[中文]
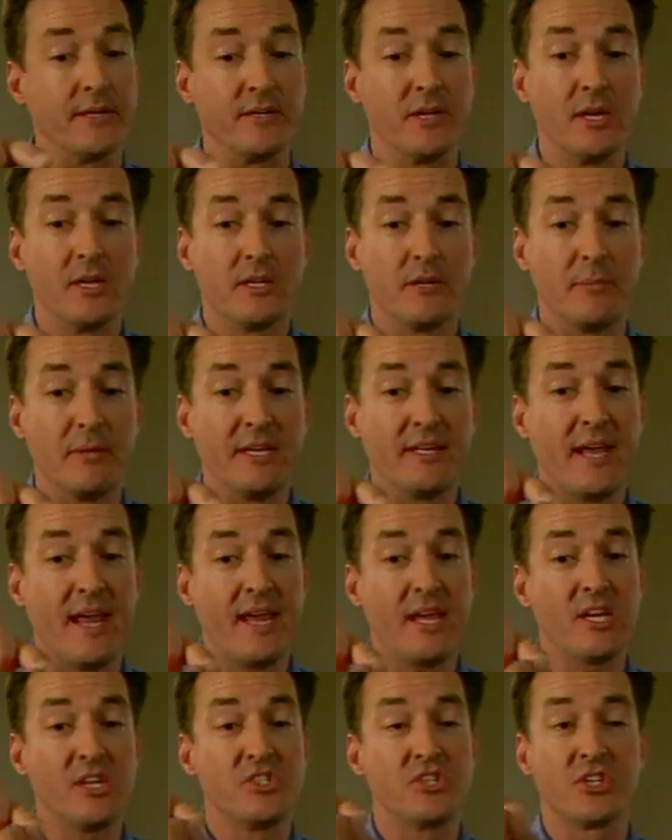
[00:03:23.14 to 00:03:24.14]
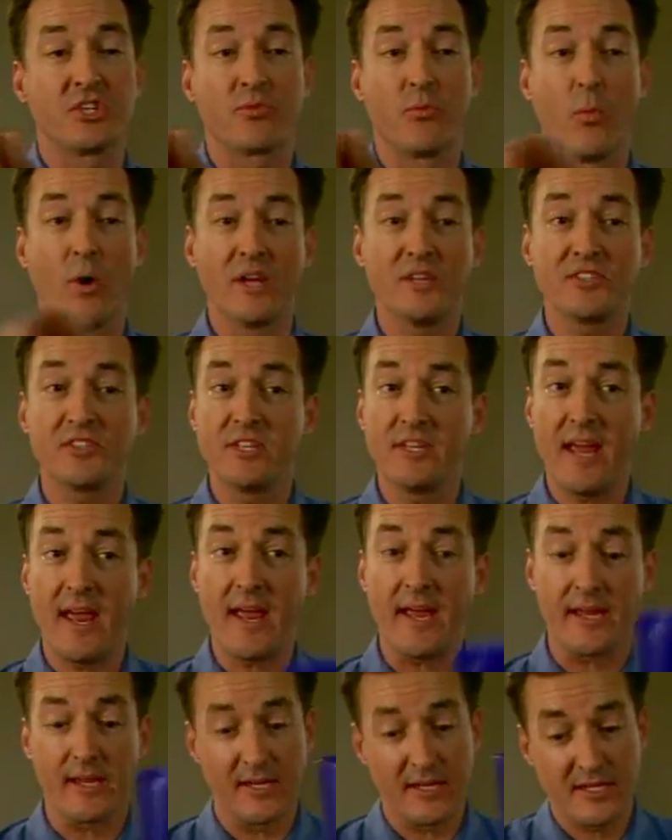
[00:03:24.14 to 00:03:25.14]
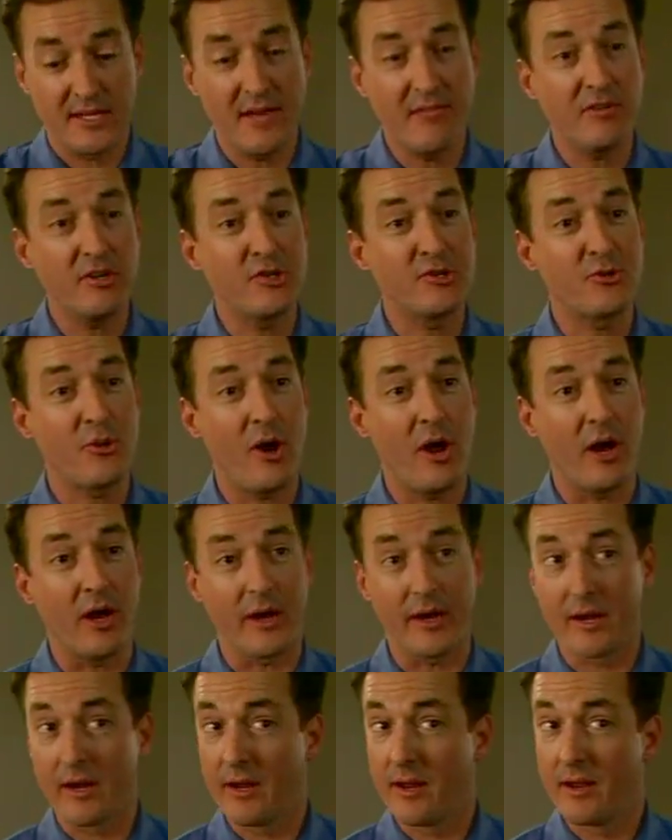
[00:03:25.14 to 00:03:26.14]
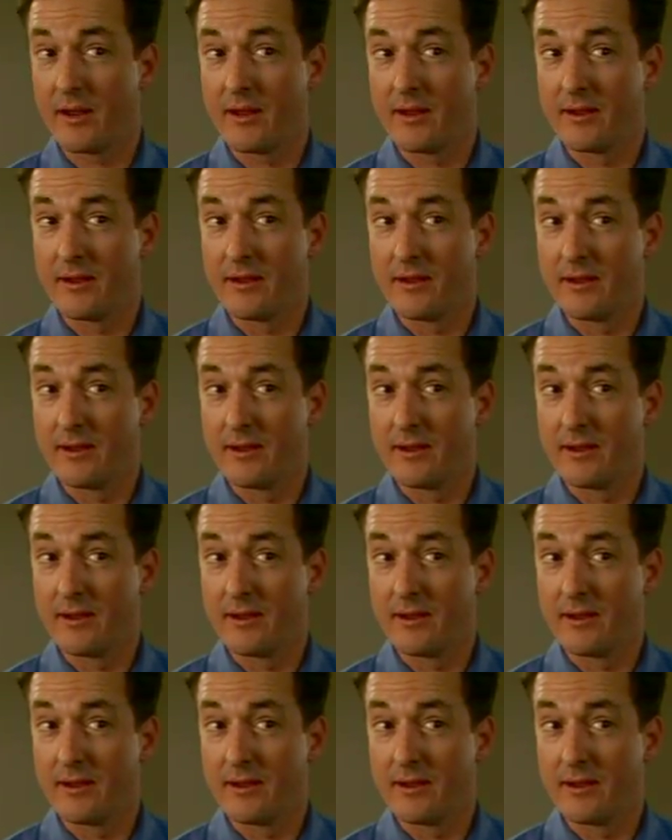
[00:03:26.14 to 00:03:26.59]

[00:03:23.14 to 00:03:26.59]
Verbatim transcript: 只要每天吃一株粒的 Forever 活性益生菌。